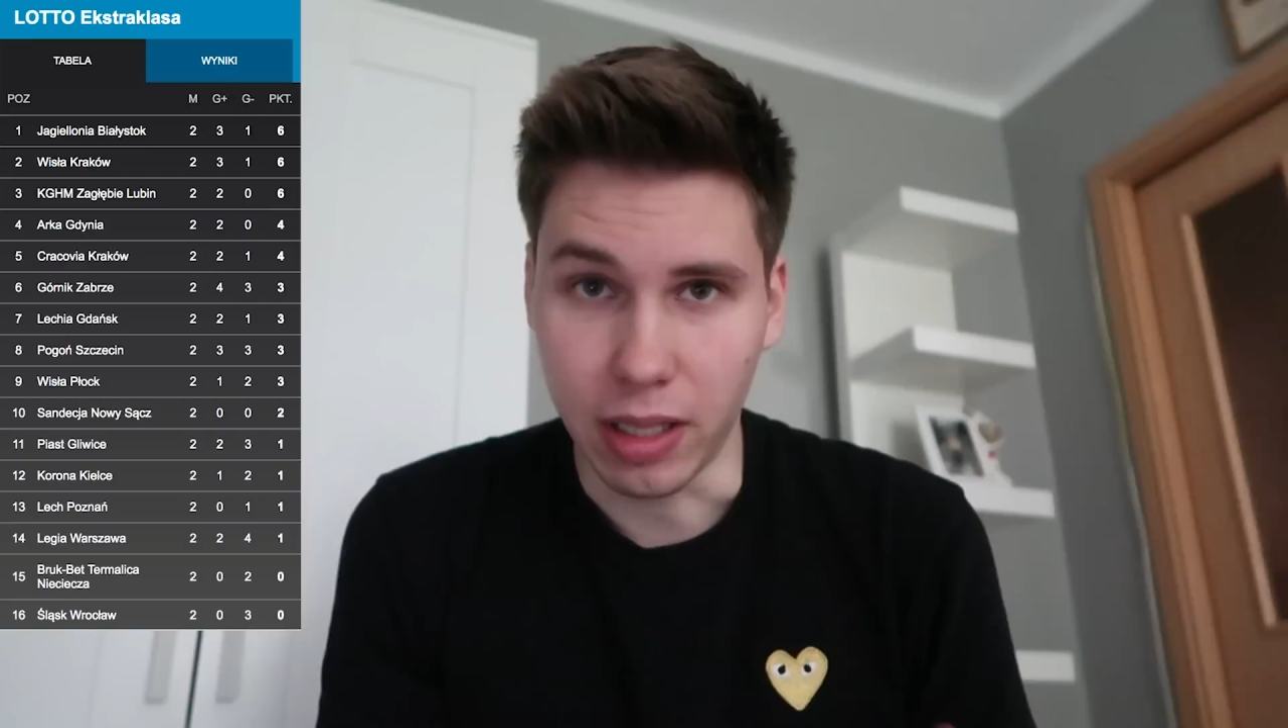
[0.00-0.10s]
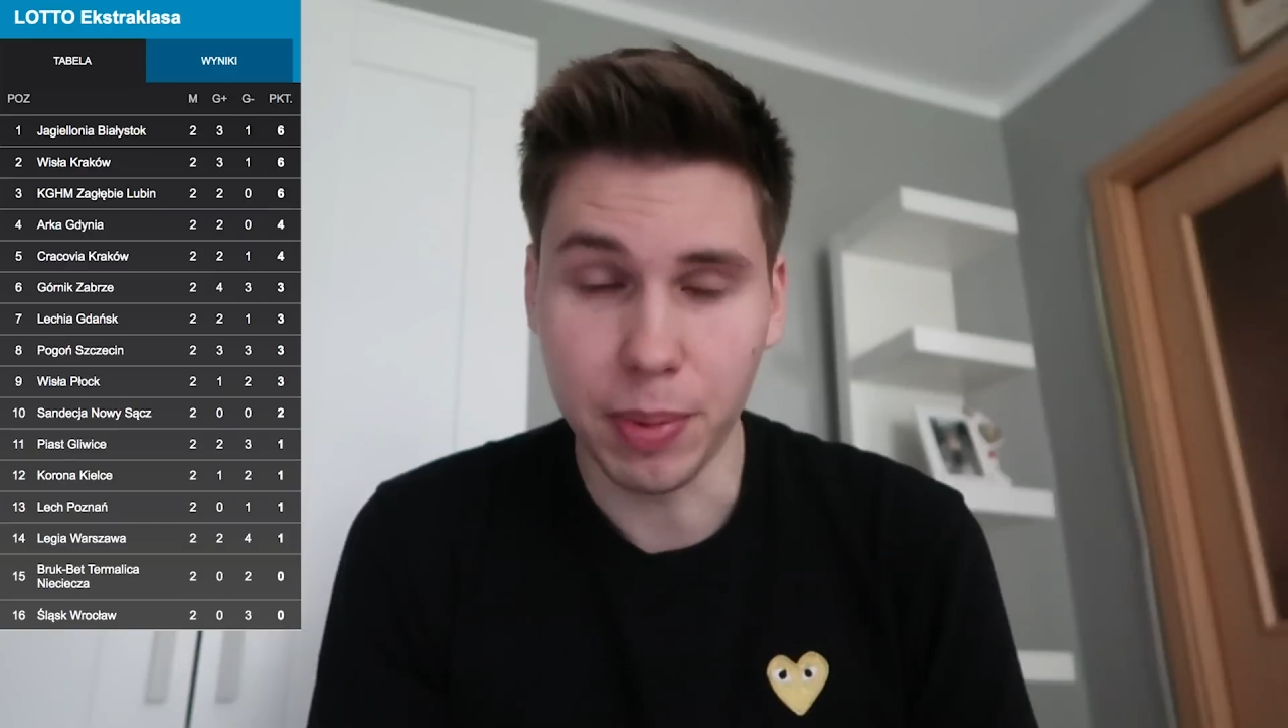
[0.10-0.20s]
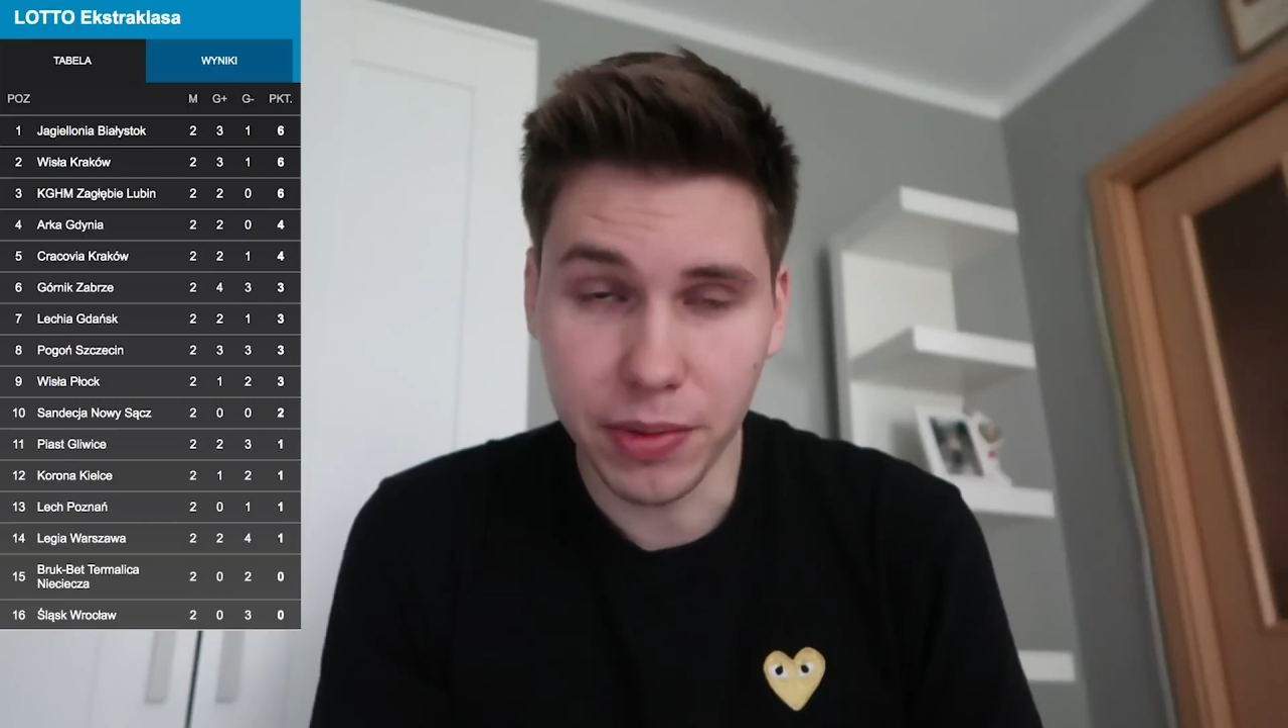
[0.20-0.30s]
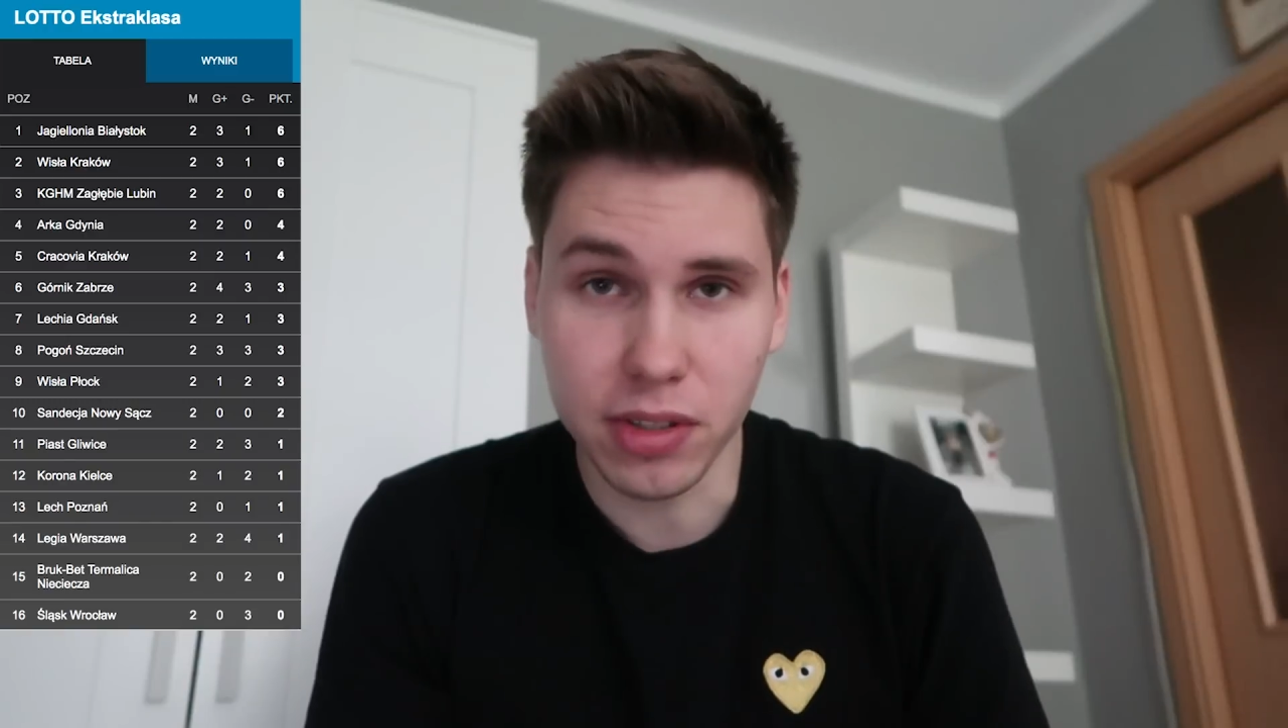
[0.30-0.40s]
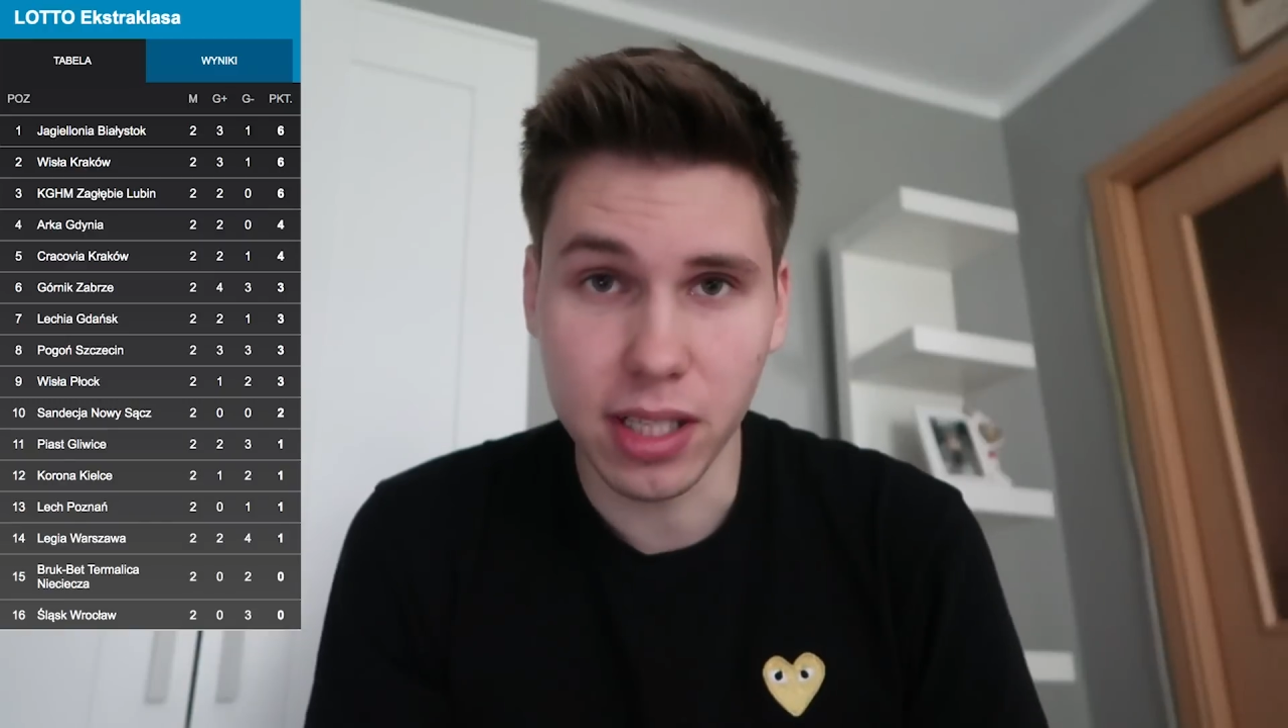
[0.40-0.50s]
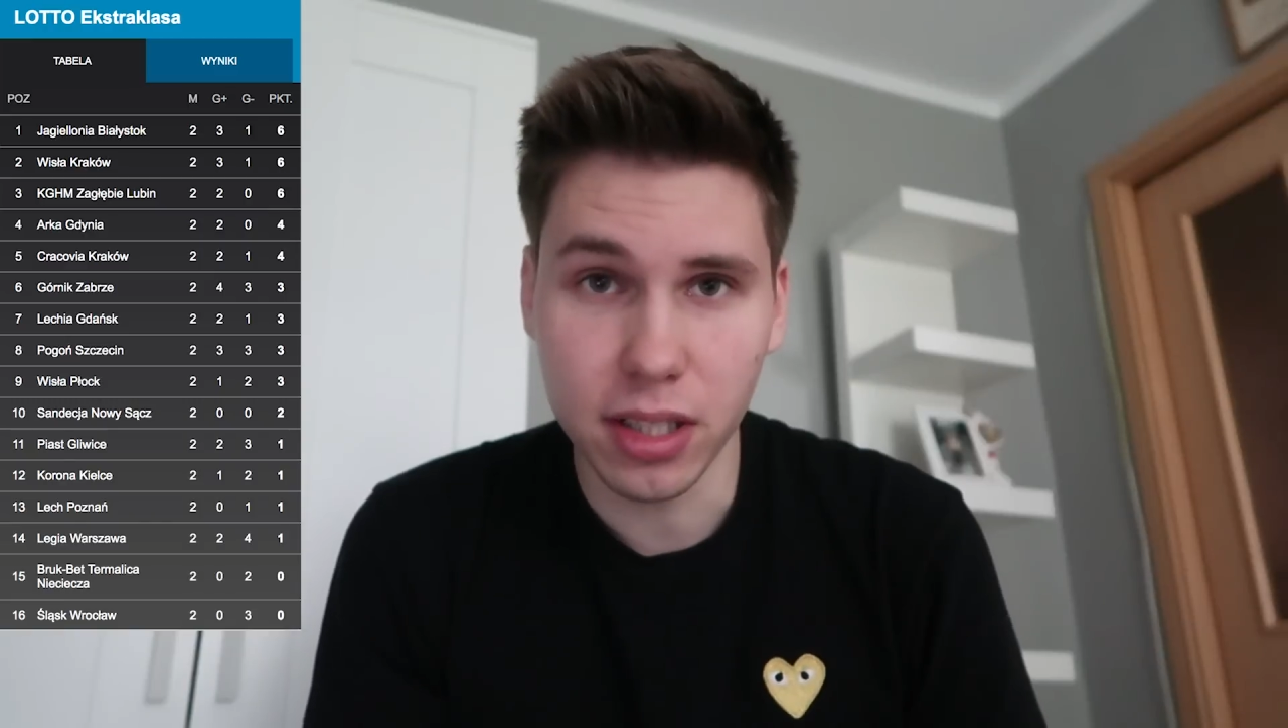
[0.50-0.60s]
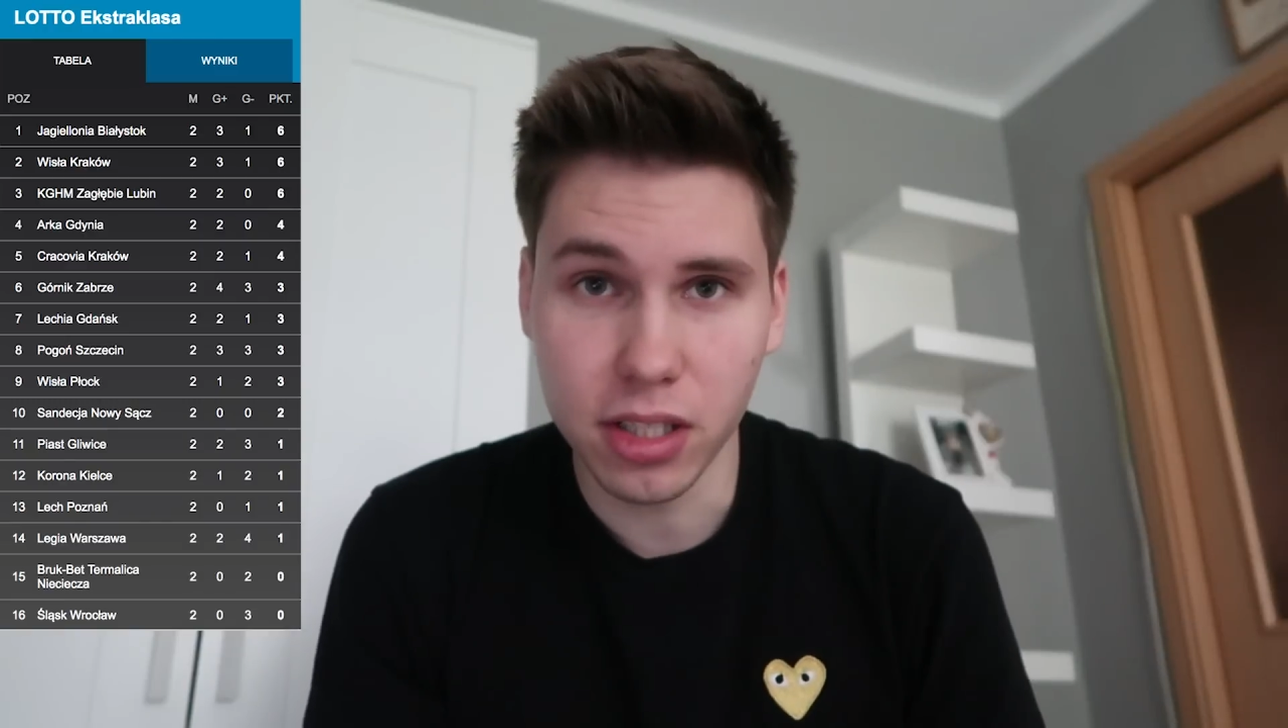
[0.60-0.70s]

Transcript: na pewno za